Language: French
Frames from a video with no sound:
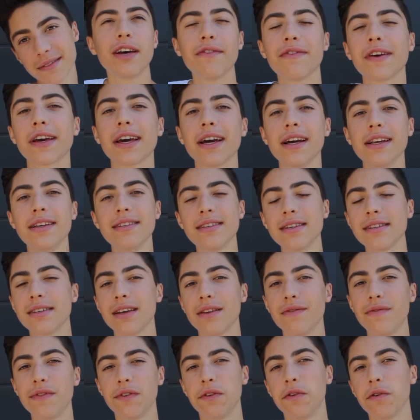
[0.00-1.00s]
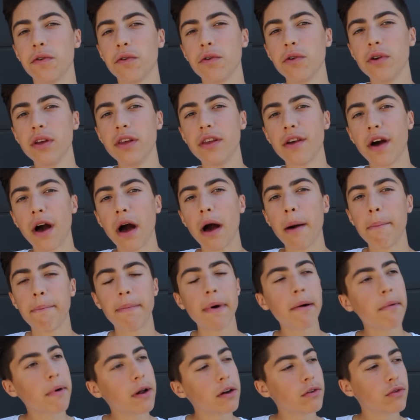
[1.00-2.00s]
J'avais réalisé cette vidéo il y a
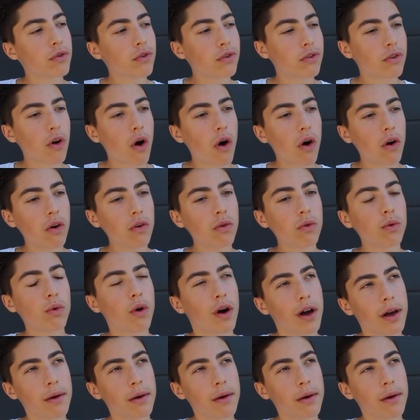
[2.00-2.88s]
pas mal de temps,